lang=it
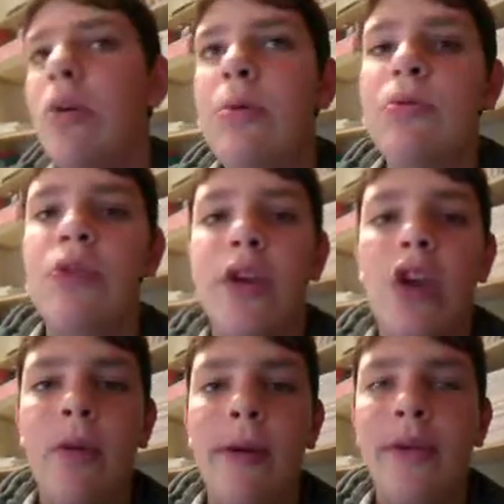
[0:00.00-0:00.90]
Comunque
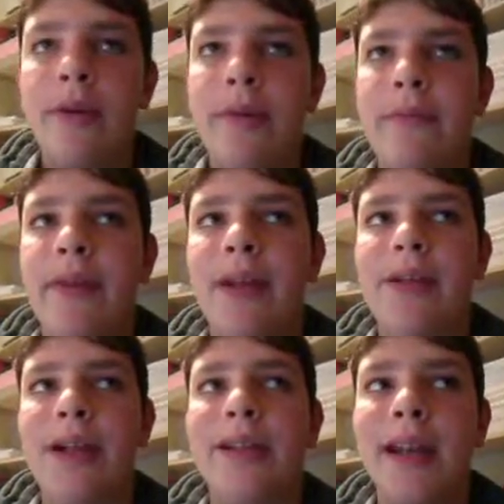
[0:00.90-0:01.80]
io penso che
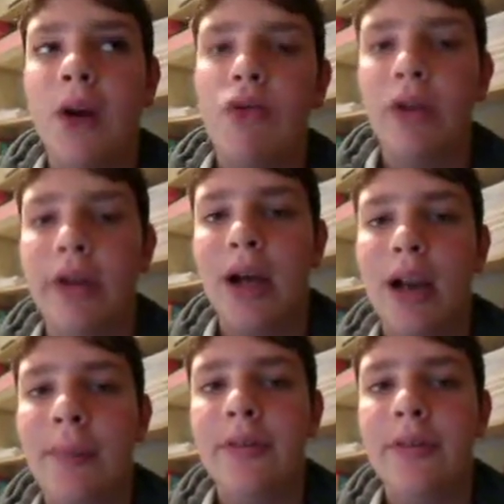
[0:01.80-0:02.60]
finisca 3-1 Italia,